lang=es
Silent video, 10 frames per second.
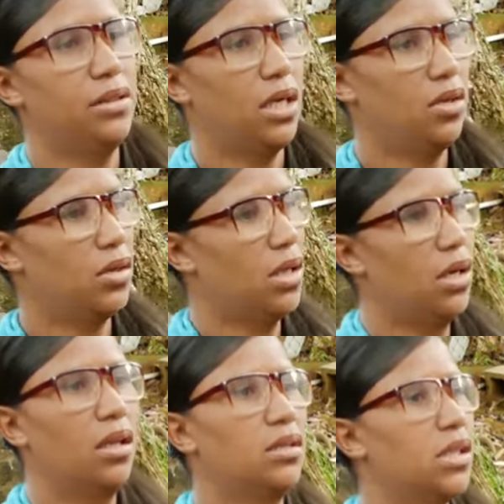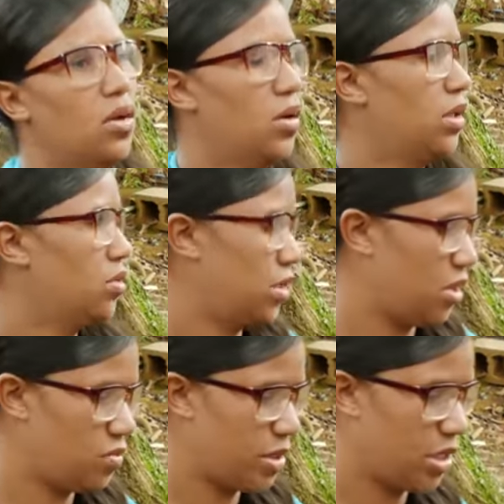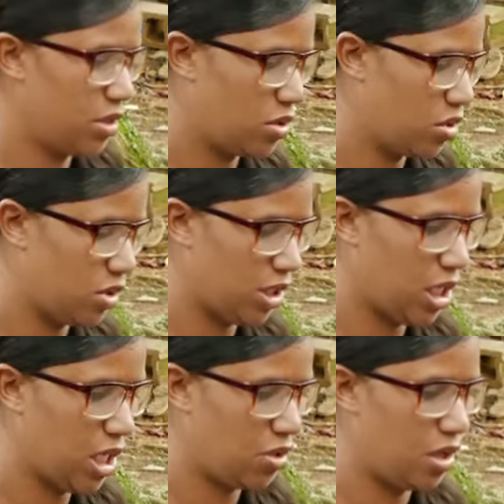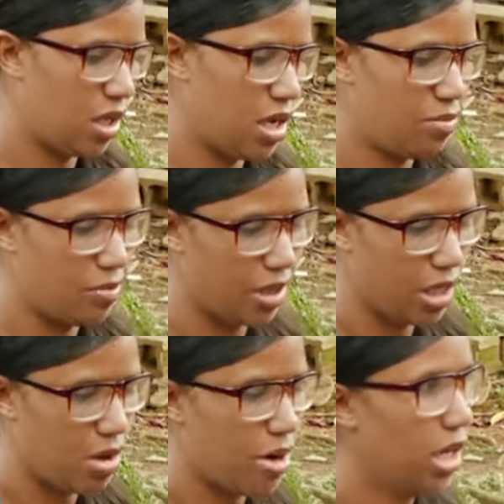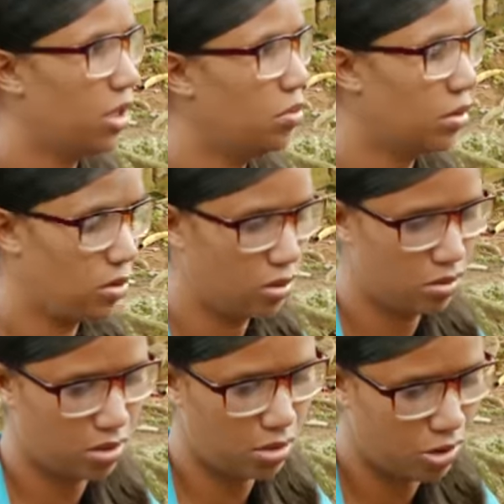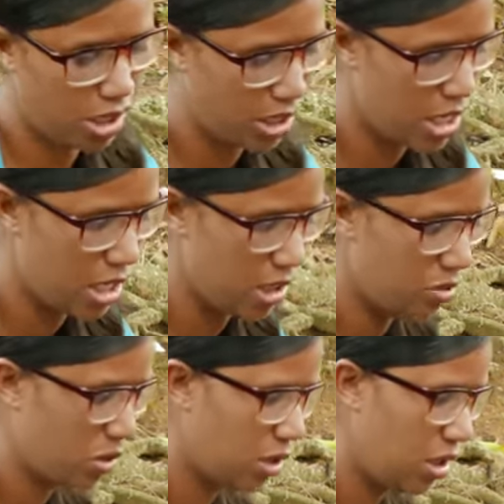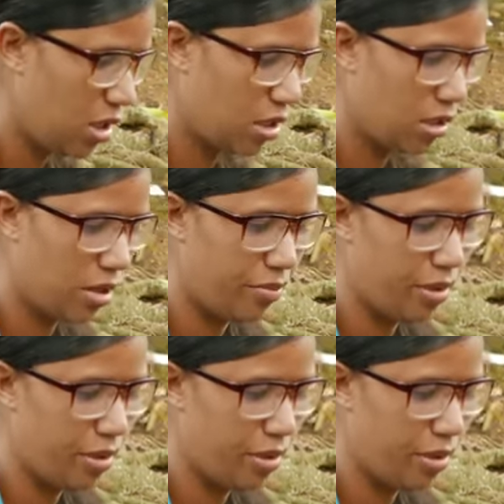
ya yo te desalojé todo, ya yo mandé todo hace rato, ya nada más me quedaba esto, pero yo te voy a dejar esto a ti aquí también. ¿Y